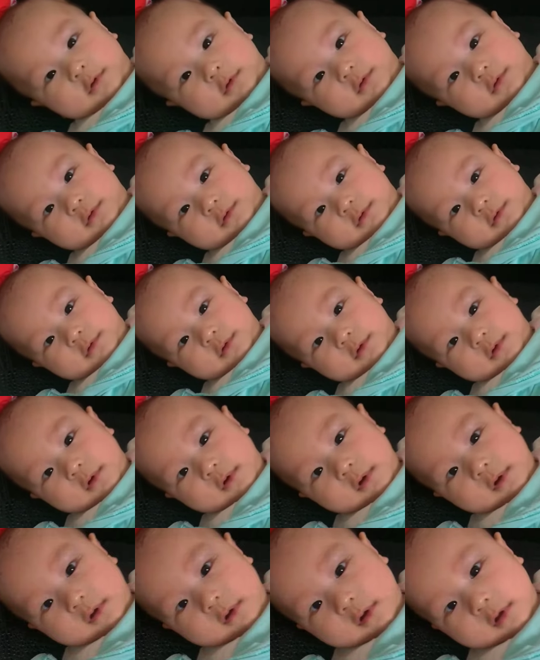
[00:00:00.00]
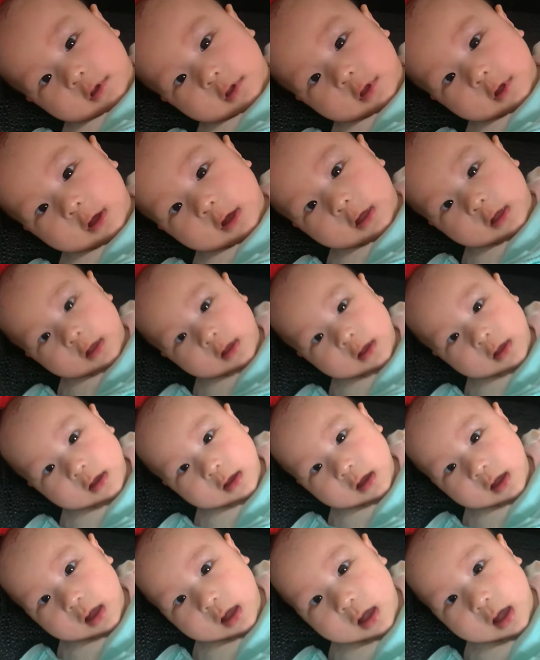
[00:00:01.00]
呀？金元
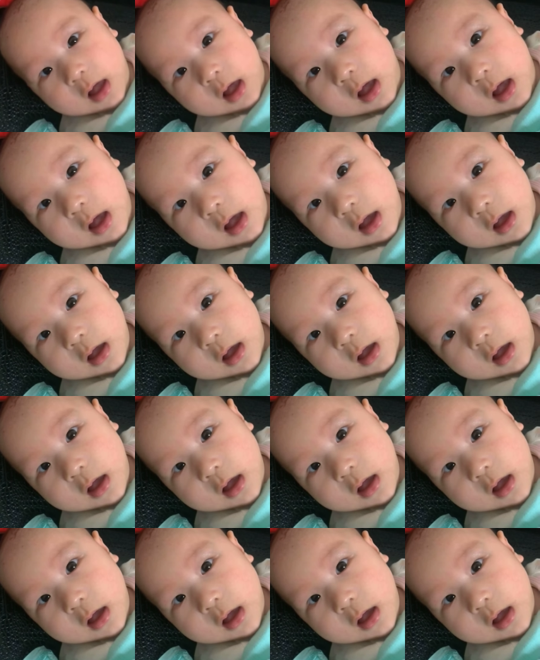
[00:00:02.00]
宝呀？